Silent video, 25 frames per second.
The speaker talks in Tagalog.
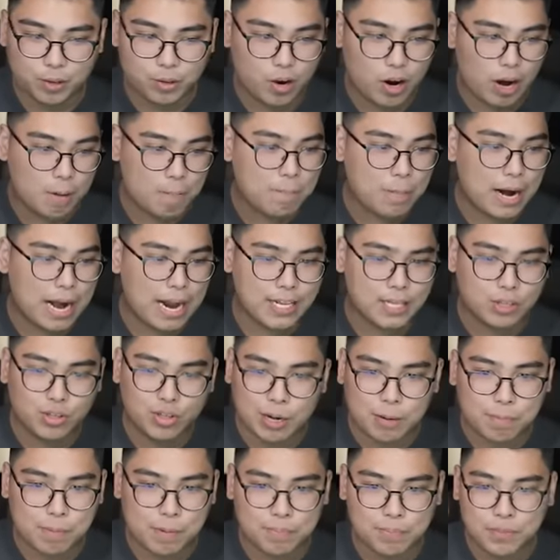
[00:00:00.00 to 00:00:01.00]
god, ang mahal
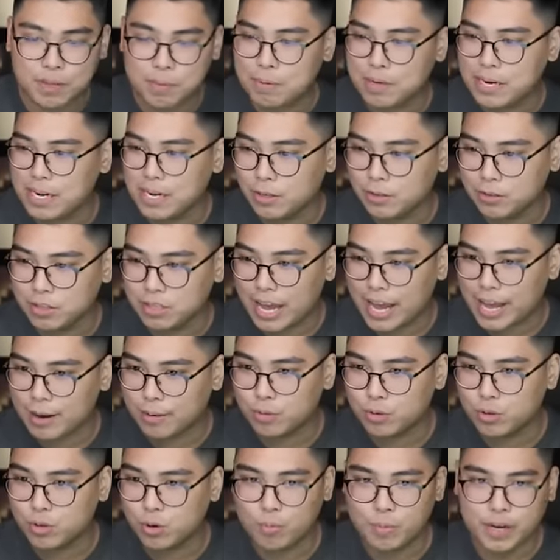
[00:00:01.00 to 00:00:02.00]
nun ha, 50 billion
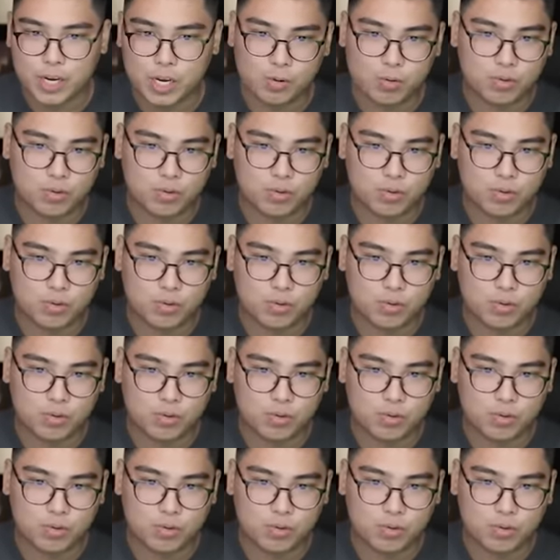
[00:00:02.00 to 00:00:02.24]
diamonds. Oh my